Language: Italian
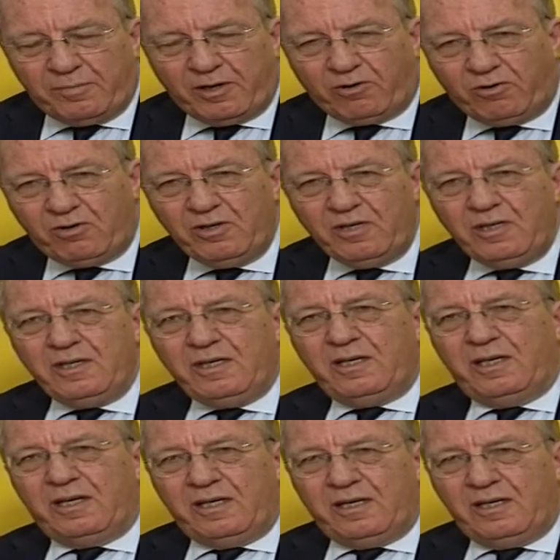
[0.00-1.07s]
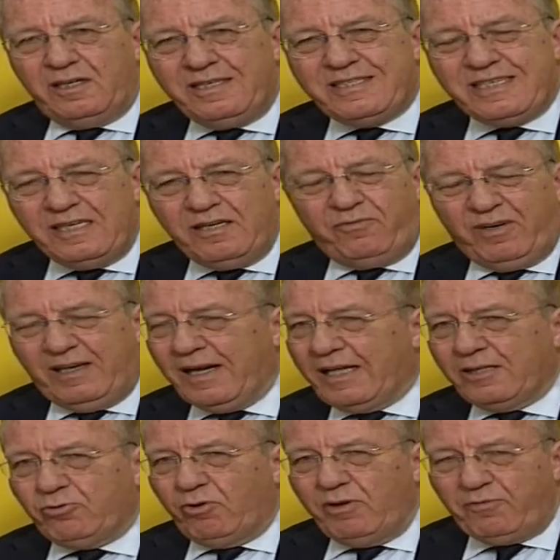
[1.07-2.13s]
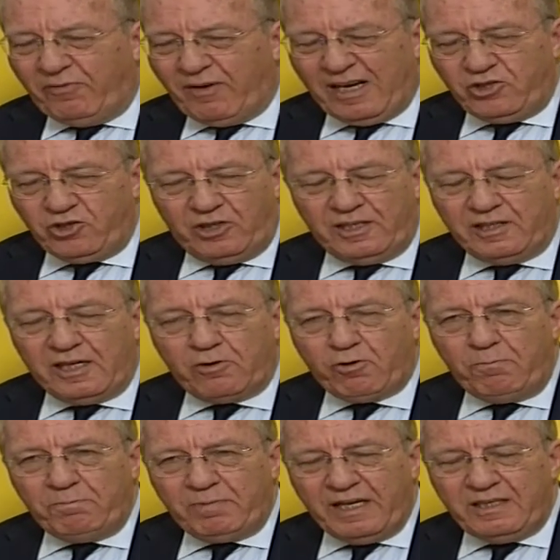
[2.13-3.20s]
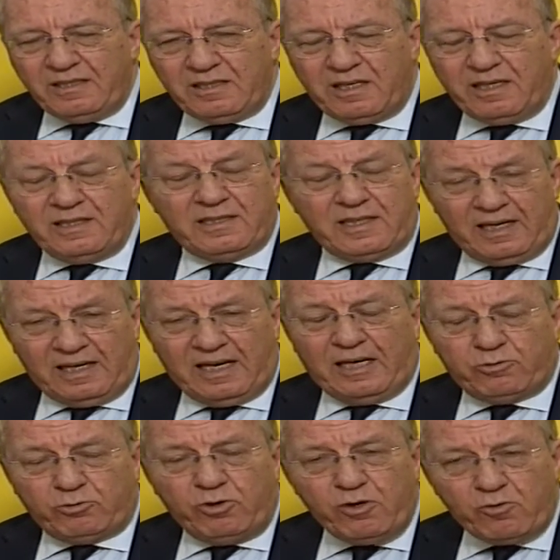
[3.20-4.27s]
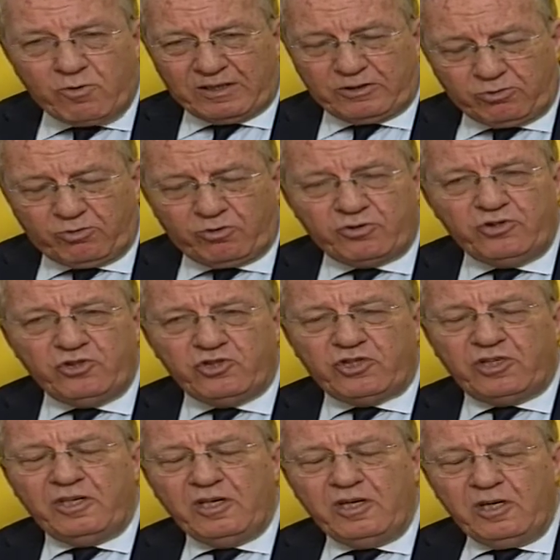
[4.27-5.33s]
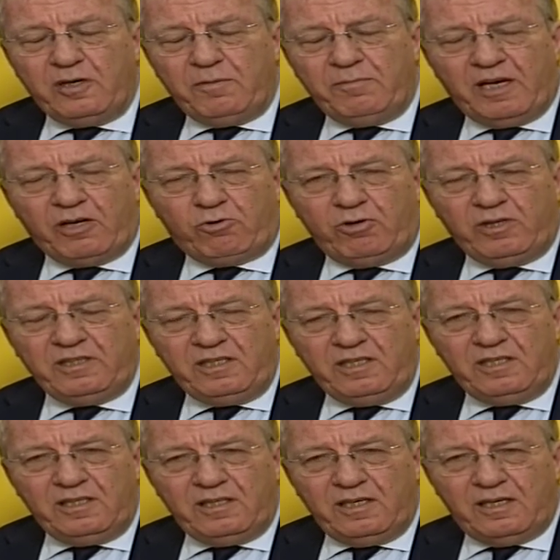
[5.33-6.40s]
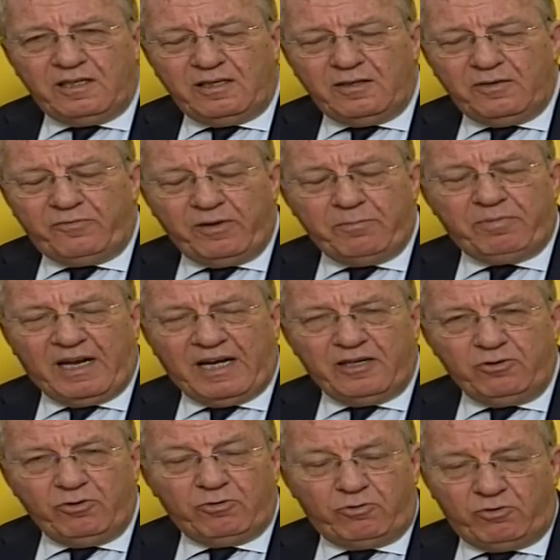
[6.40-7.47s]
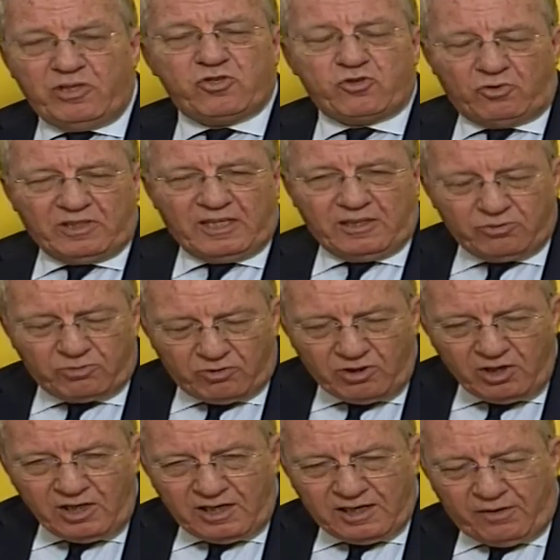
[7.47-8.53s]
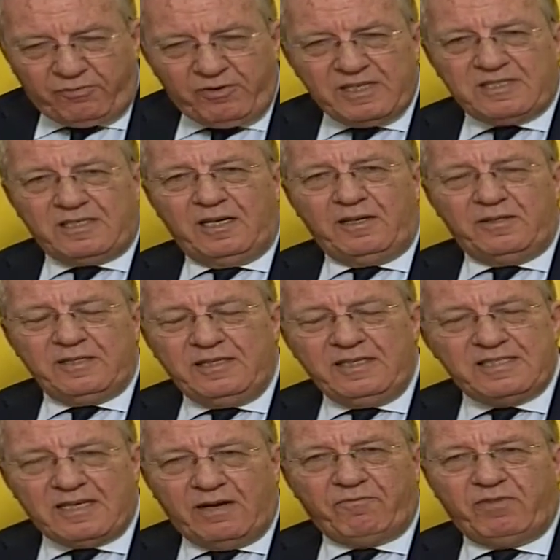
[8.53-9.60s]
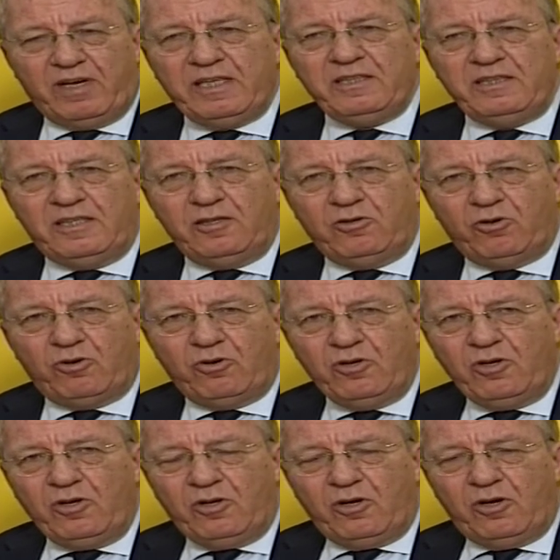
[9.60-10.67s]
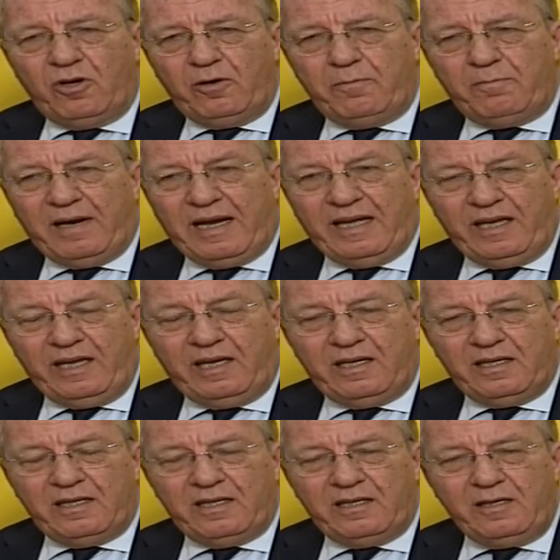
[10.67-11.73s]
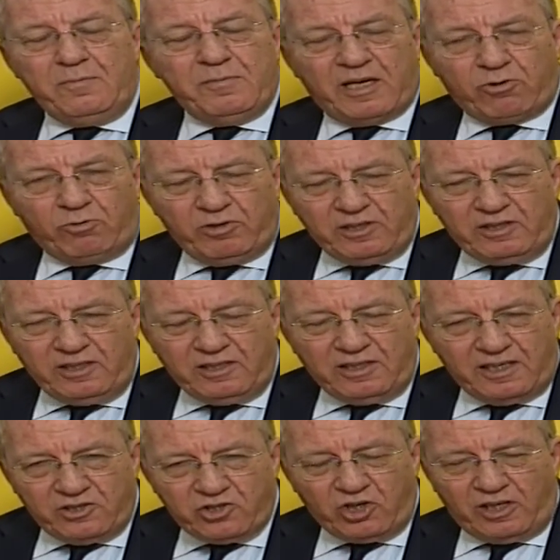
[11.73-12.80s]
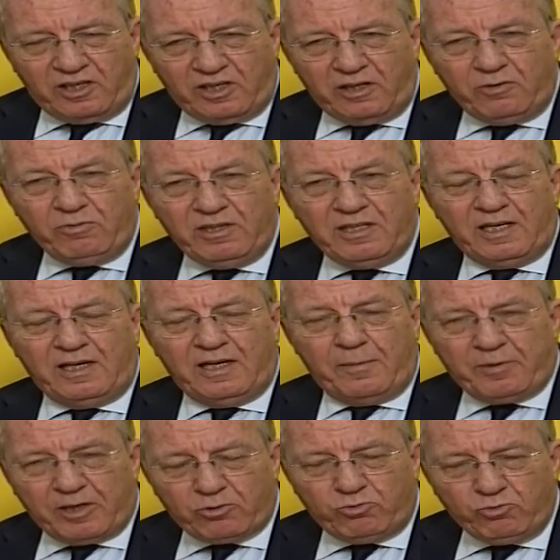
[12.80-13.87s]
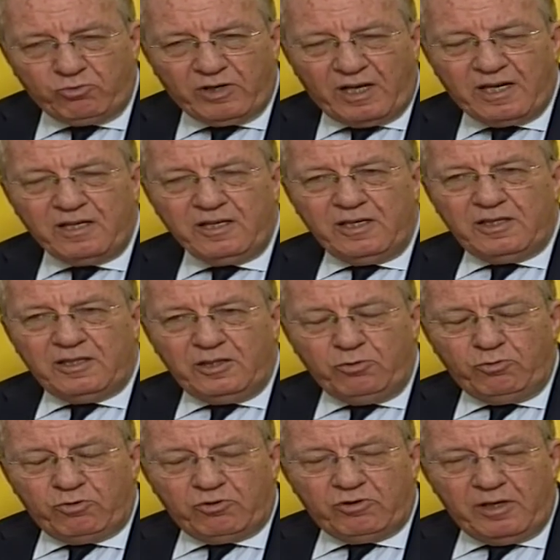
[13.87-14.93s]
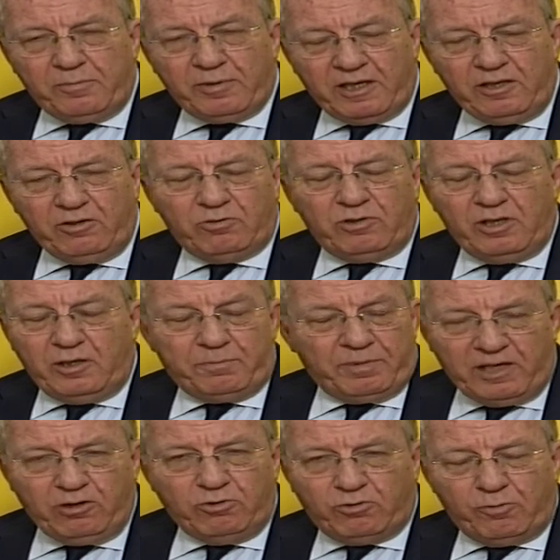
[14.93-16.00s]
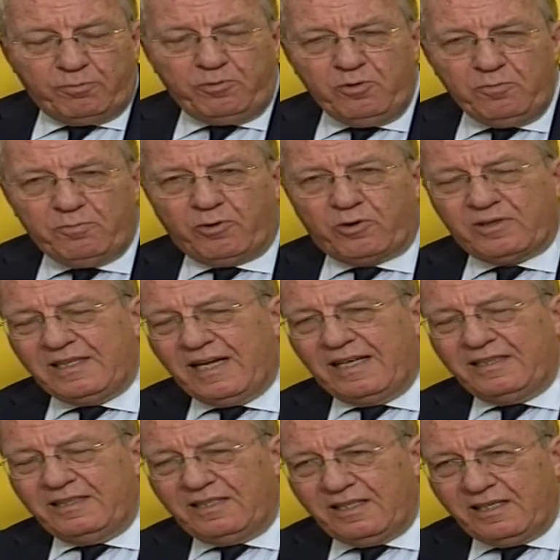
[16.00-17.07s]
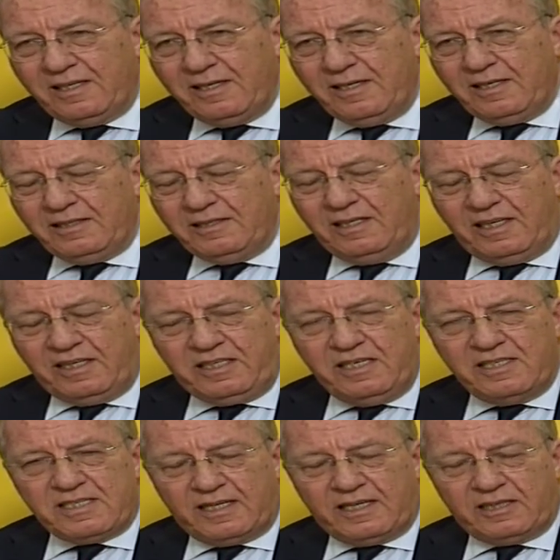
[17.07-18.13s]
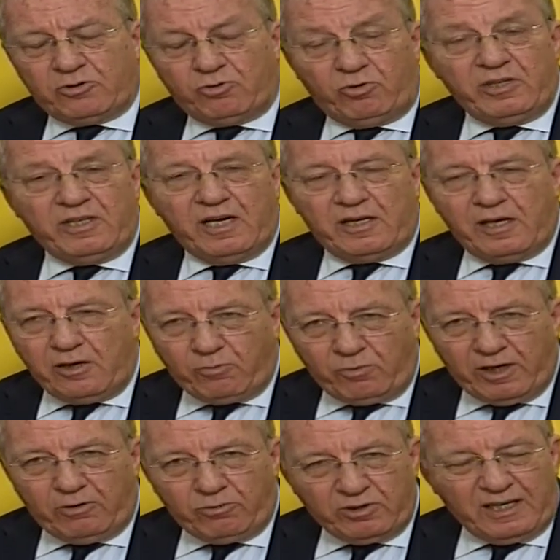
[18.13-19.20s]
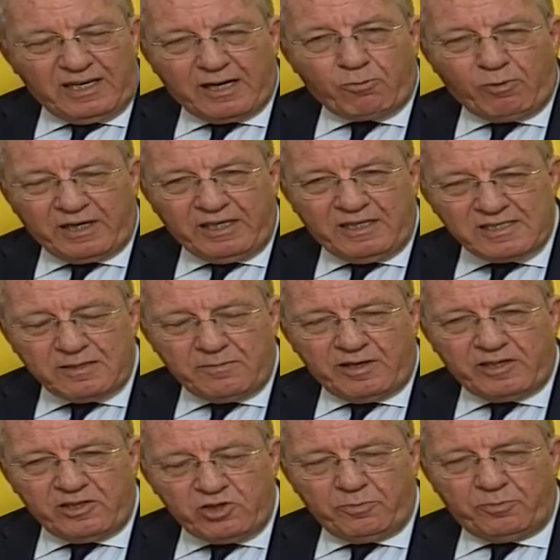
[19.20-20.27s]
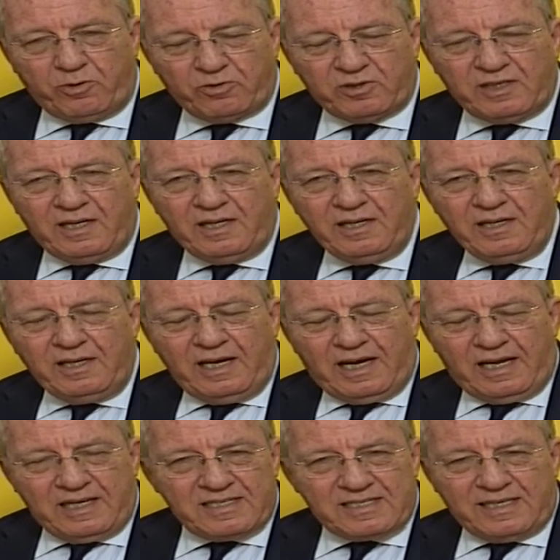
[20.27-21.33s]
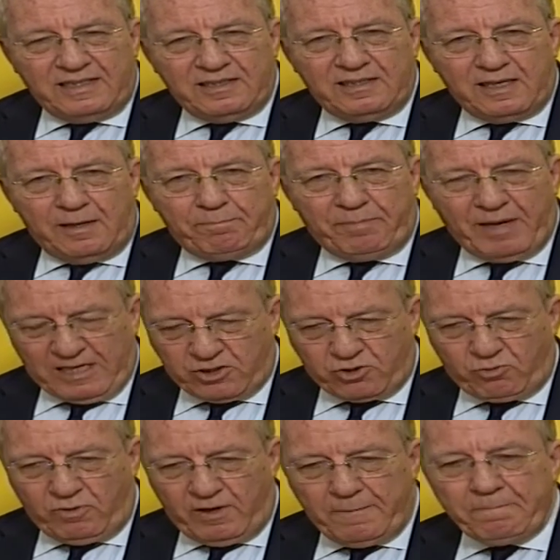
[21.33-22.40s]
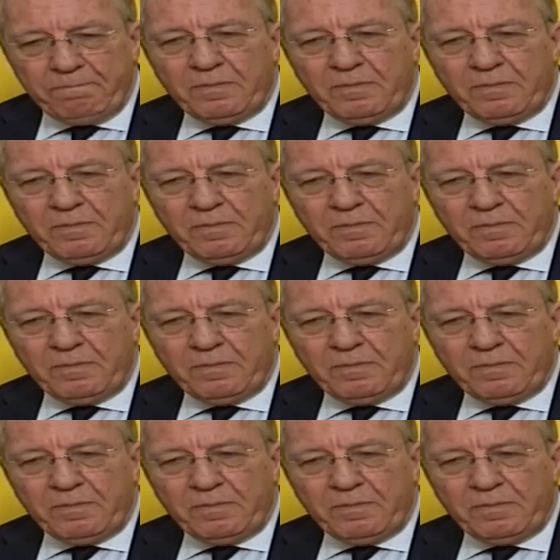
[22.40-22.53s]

però eh, il significato è facile da comprendere, tra l'altro il 14 mercoledì eh, febbraio non è soltanto la festa di San Valentino, eh, ma è il mercoledì delle ceneri, quindi è l'apertura di uno dei periodi, il periodo più importante della Chiesa Cattolica che è quello della Quaresima che ci porta alla Santa Pasqua.